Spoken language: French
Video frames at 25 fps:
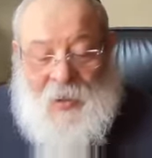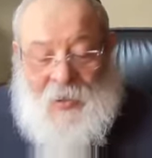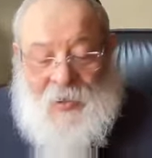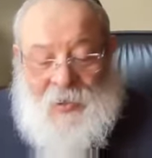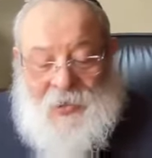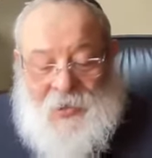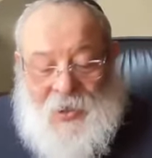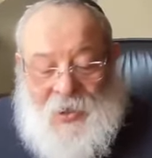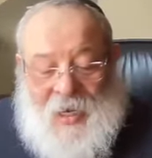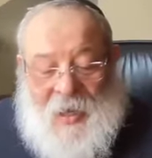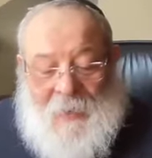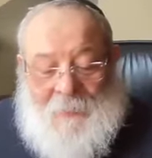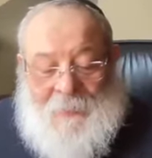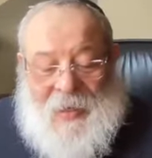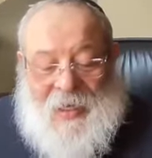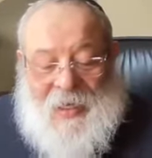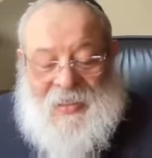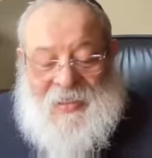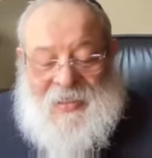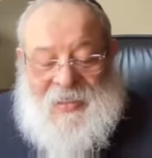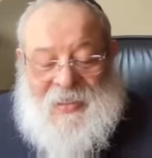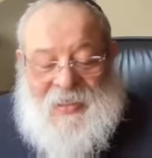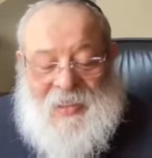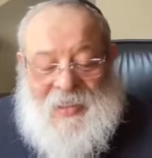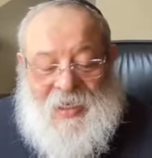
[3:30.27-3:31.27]
dans la
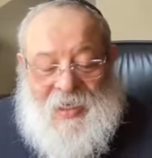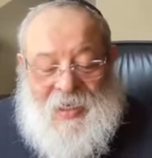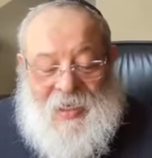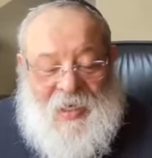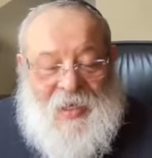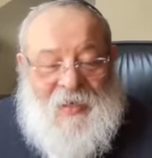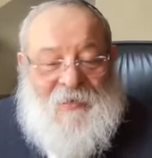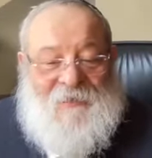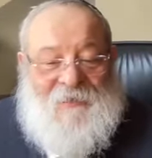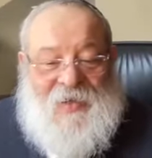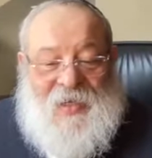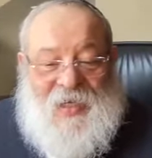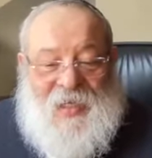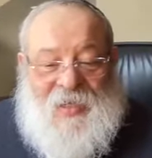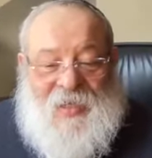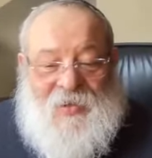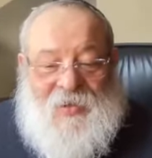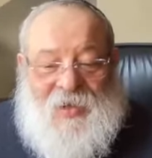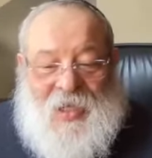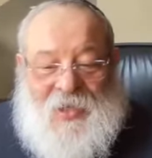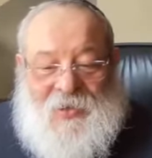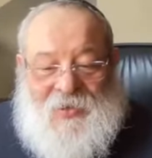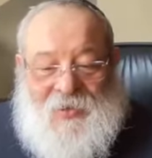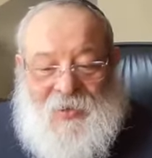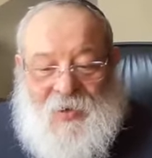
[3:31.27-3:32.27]
partie révélée de
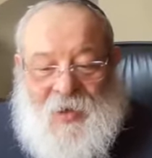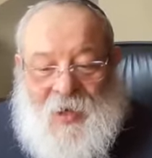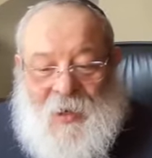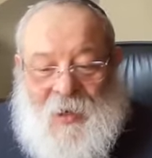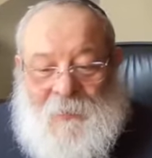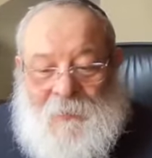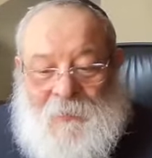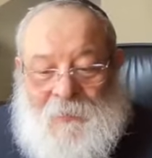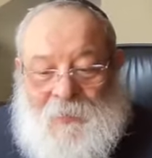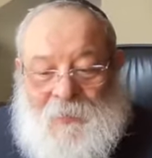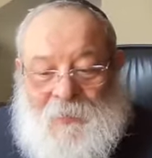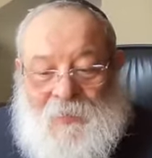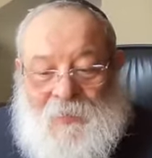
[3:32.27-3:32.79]
la Torah.